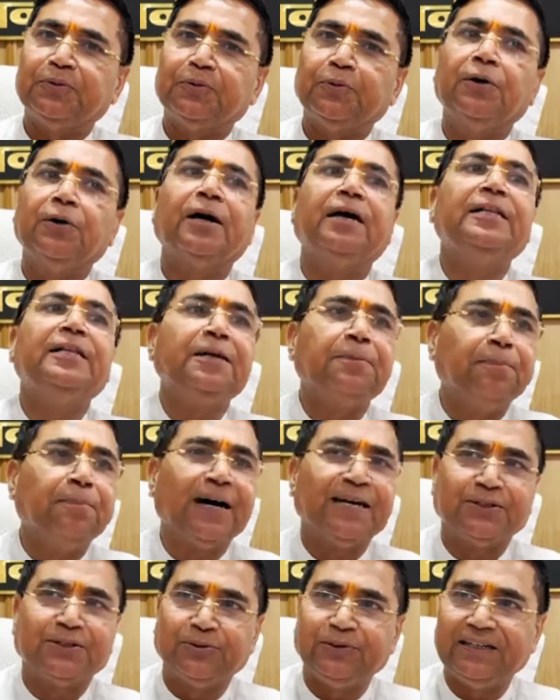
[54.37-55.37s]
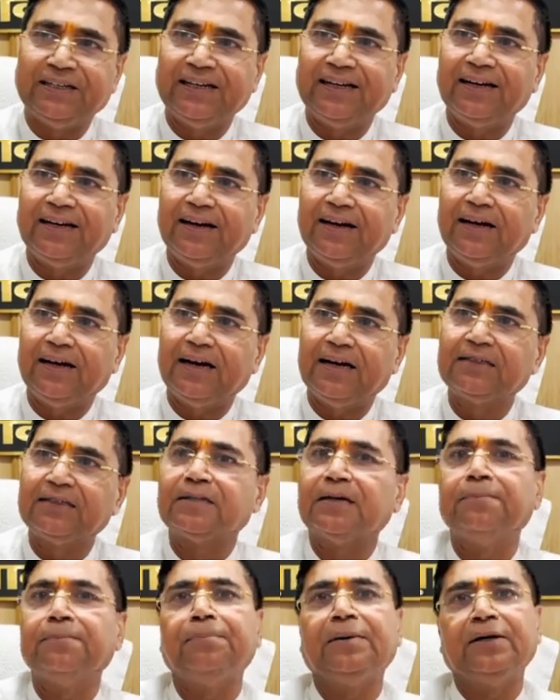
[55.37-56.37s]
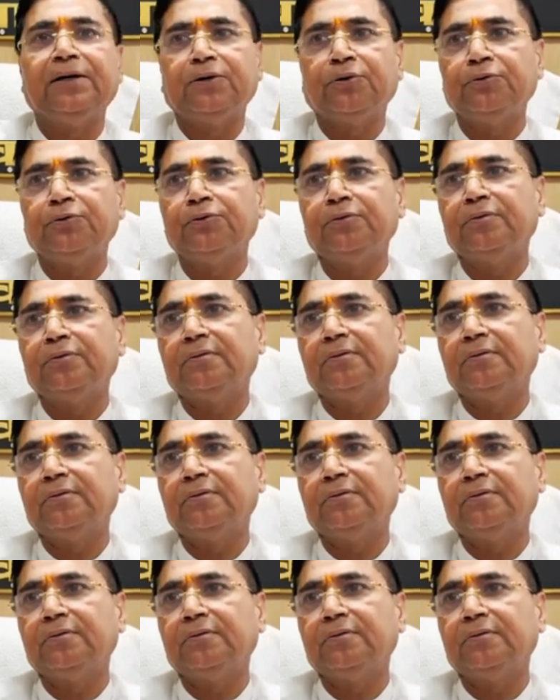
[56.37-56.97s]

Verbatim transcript: वो अधिक पास हुई हैं एज़ कम्पेयर टू